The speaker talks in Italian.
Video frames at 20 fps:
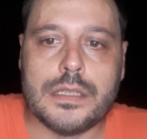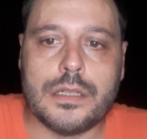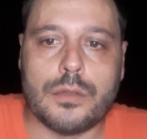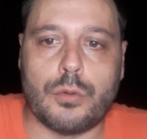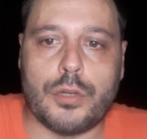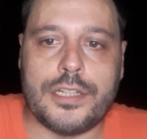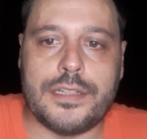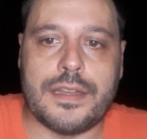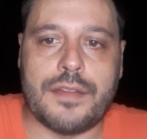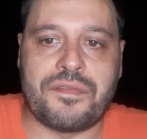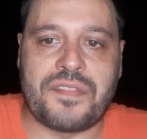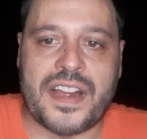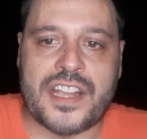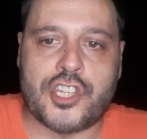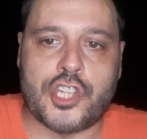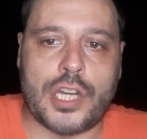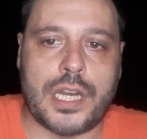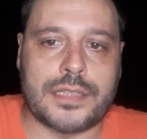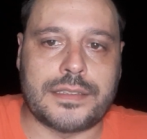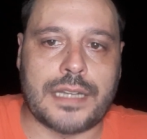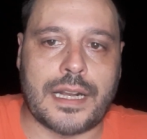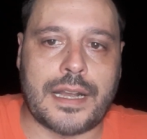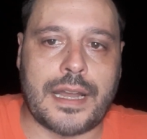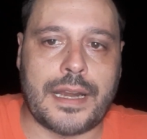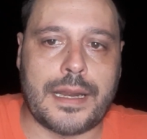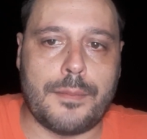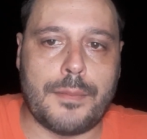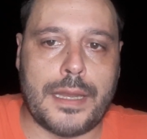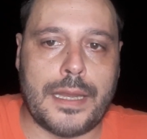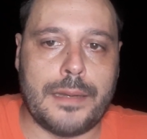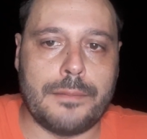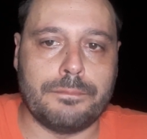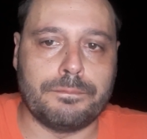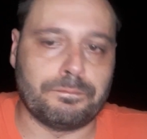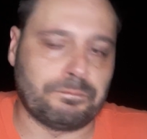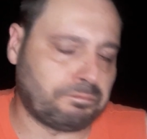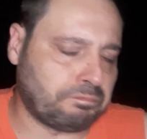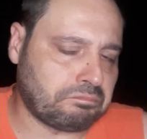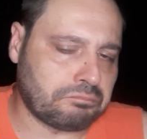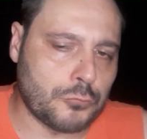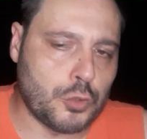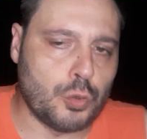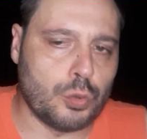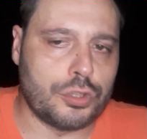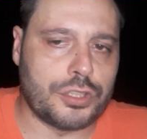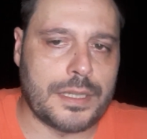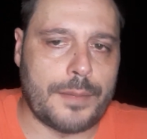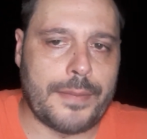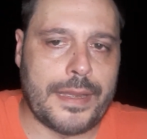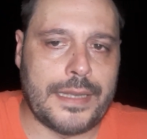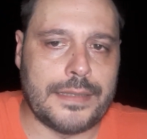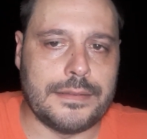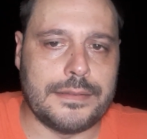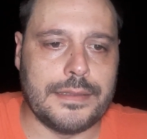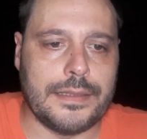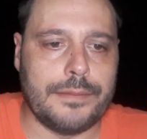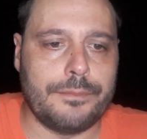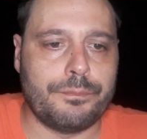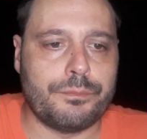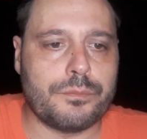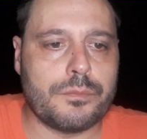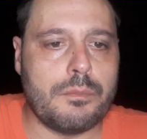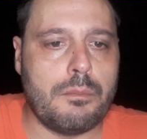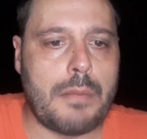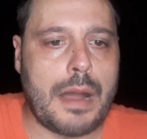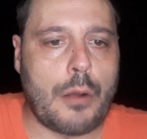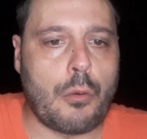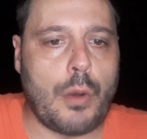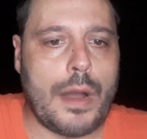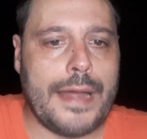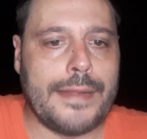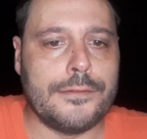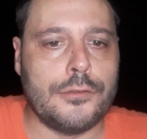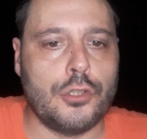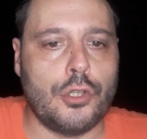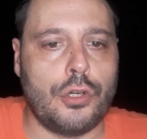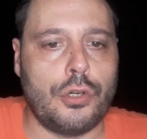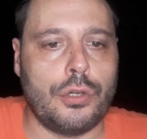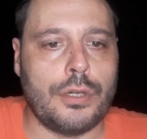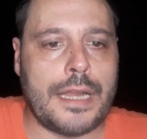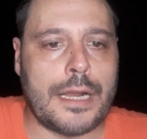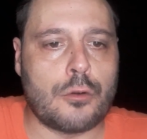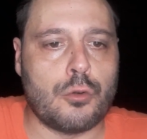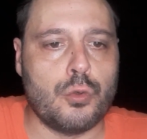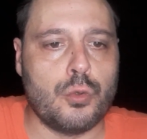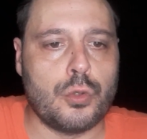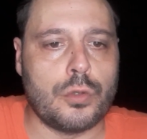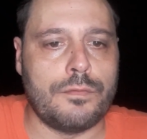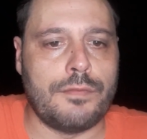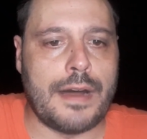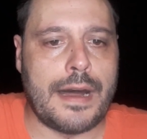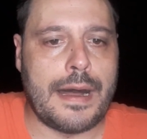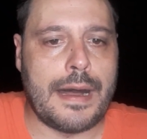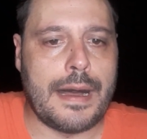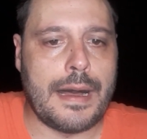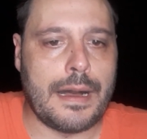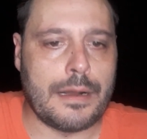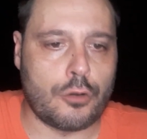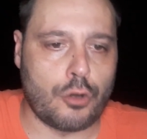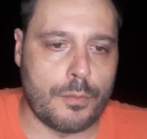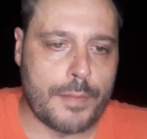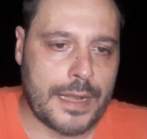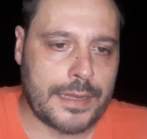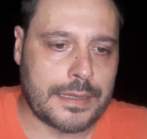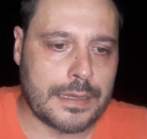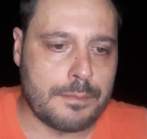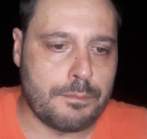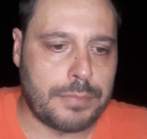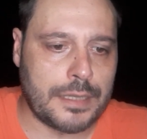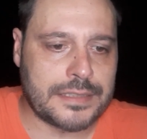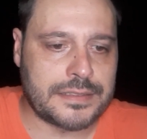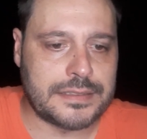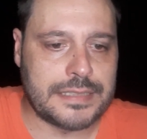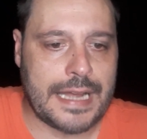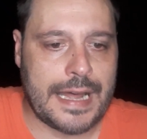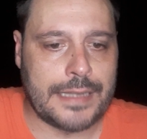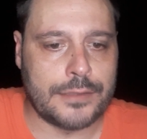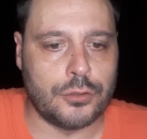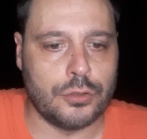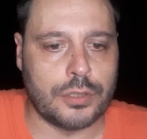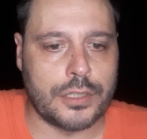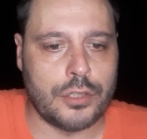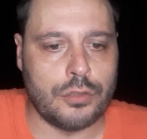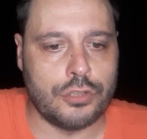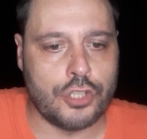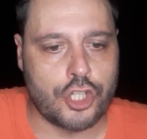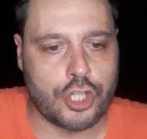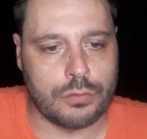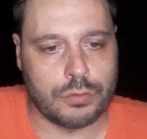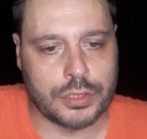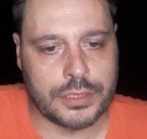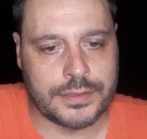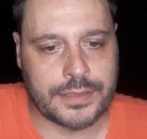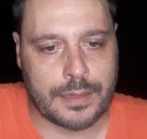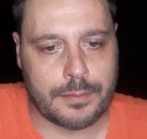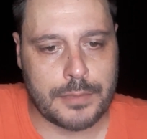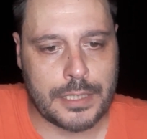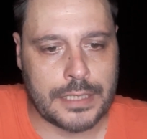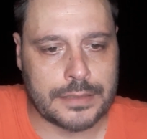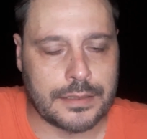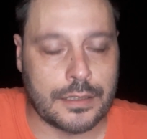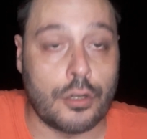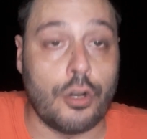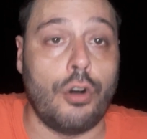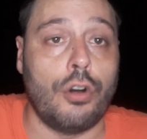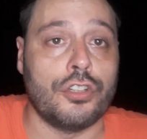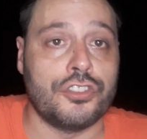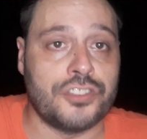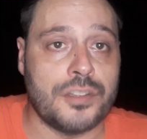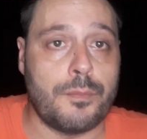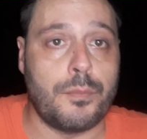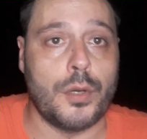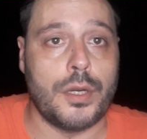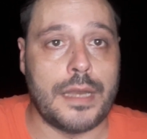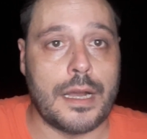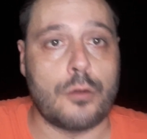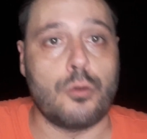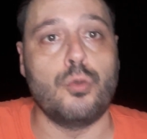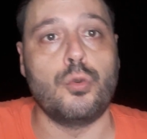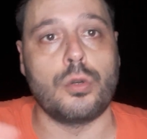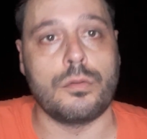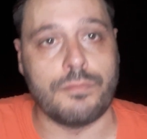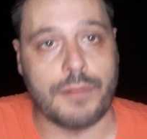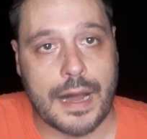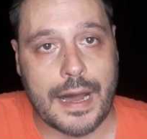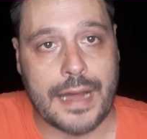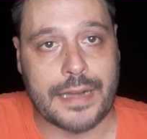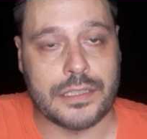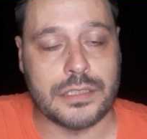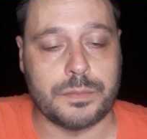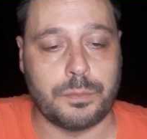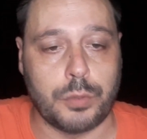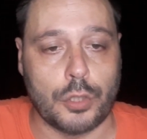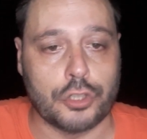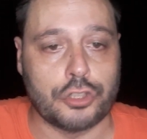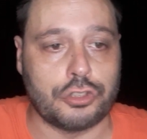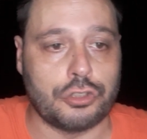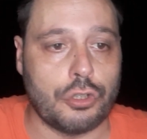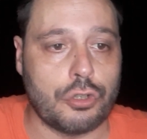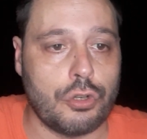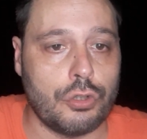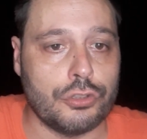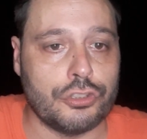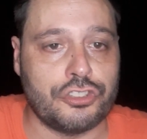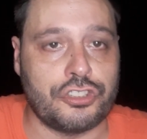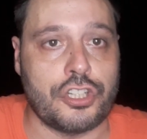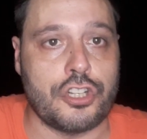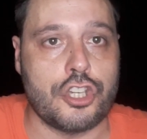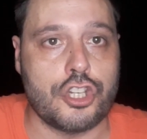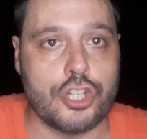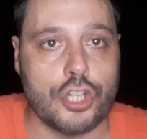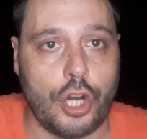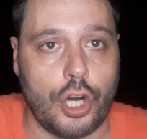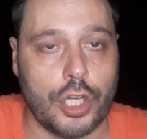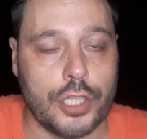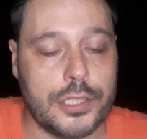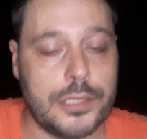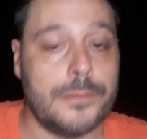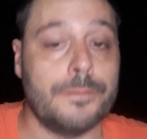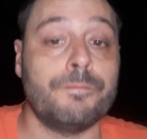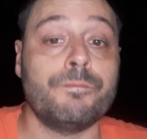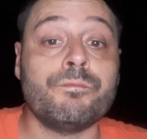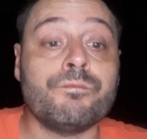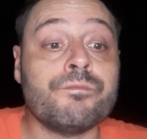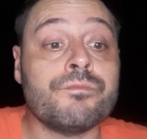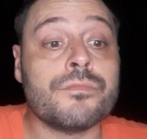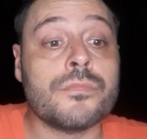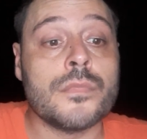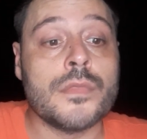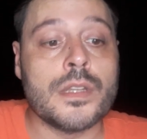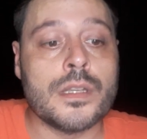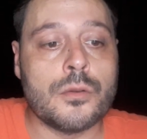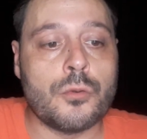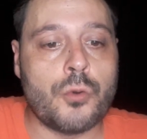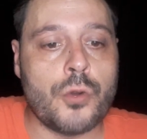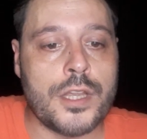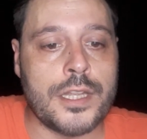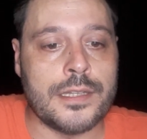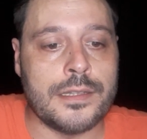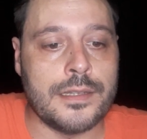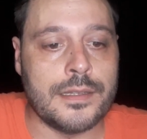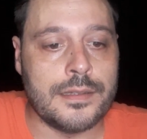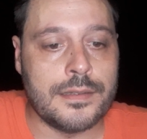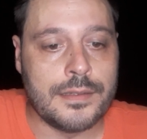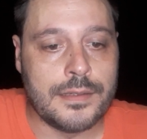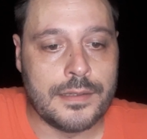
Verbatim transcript: Quindi è facile attaccare me, giustamente, ma quando la curva, come anche in passato, che io dicevo determinate cose, poi la curva ha risposto con striscioni, quindi